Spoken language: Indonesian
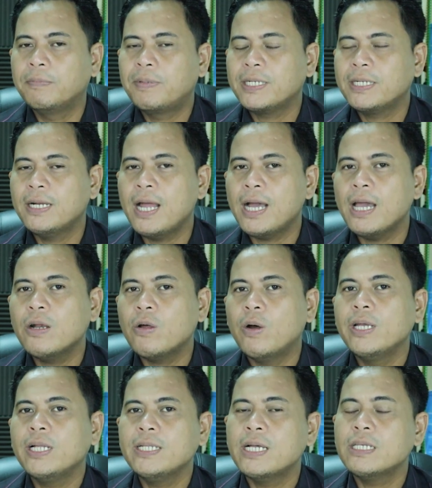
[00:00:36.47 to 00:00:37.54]
Pergerakan
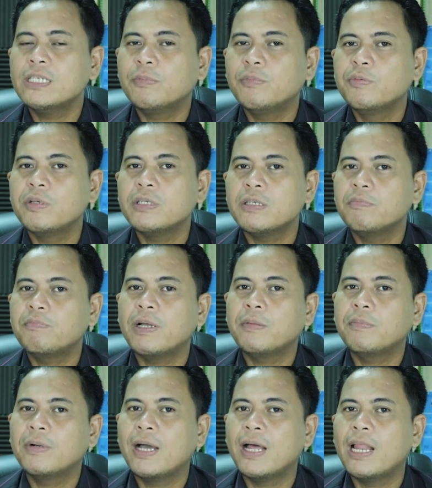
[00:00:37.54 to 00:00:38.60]
oil yang sebelumnya
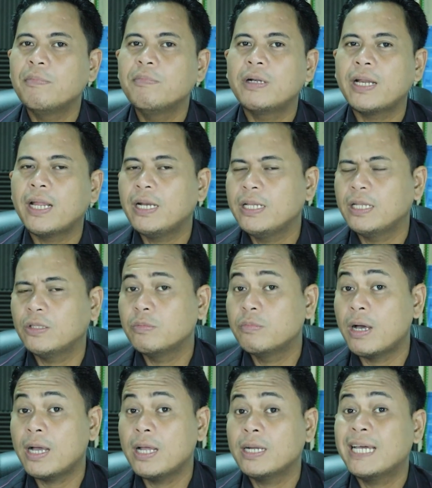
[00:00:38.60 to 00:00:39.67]
sempat mengalami rally atau
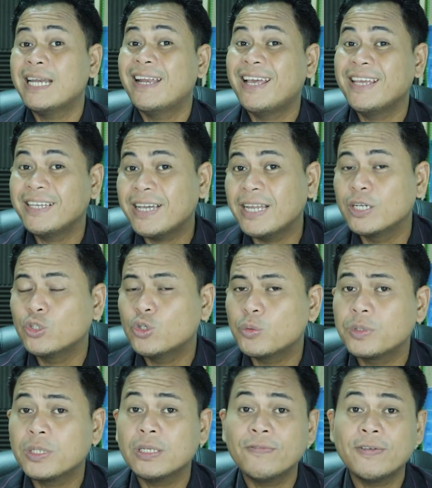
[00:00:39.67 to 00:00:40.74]
bahkan kenaikan yang
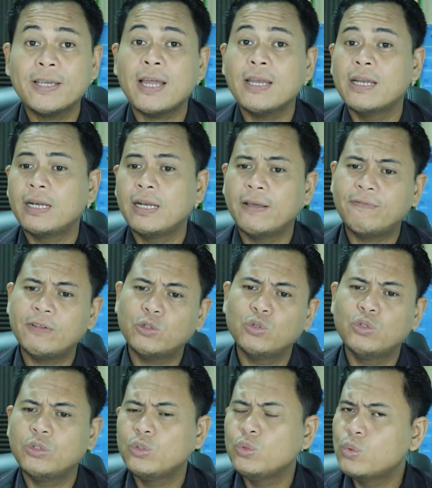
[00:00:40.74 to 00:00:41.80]
cukup signifikan dari level
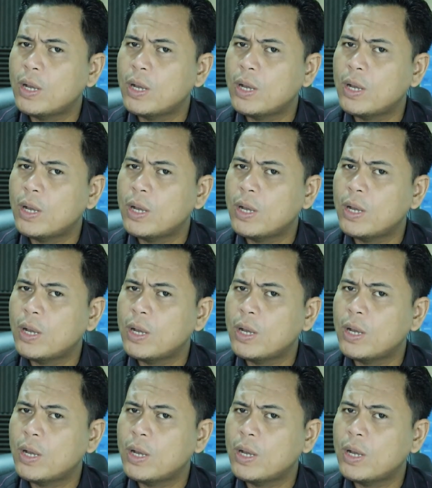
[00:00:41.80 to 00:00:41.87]
72